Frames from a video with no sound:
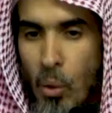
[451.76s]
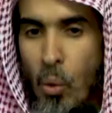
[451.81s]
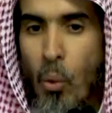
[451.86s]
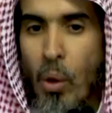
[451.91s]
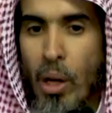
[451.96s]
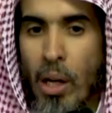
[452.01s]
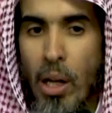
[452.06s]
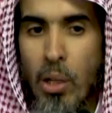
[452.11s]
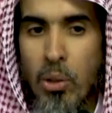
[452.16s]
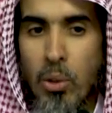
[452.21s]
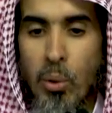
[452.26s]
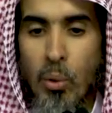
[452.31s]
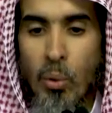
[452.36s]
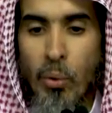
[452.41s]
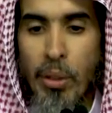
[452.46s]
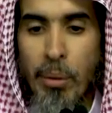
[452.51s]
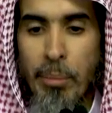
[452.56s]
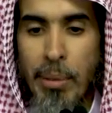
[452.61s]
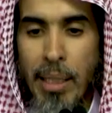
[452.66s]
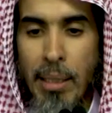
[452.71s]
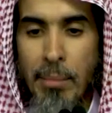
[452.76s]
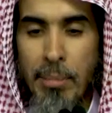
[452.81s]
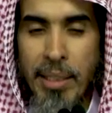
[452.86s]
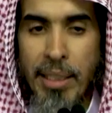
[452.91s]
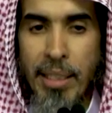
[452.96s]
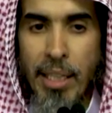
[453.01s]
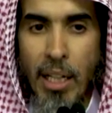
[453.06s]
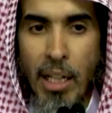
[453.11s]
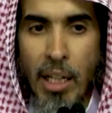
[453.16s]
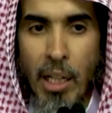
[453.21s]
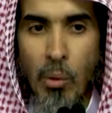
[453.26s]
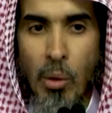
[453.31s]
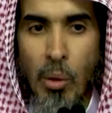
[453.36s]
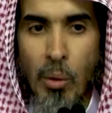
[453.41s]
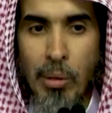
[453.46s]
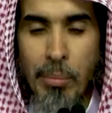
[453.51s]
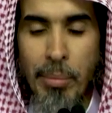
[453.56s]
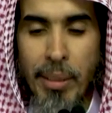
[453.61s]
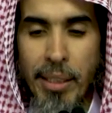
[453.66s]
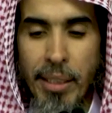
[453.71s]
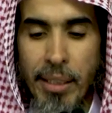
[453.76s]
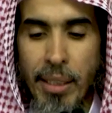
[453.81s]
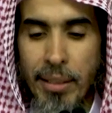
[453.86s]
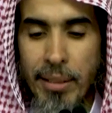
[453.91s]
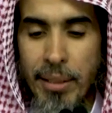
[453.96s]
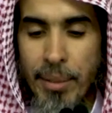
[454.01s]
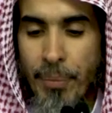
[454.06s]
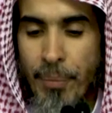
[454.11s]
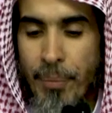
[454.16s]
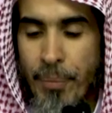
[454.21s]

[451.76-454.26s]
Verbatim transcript: هو الأصل في باب الدعاوى والبينات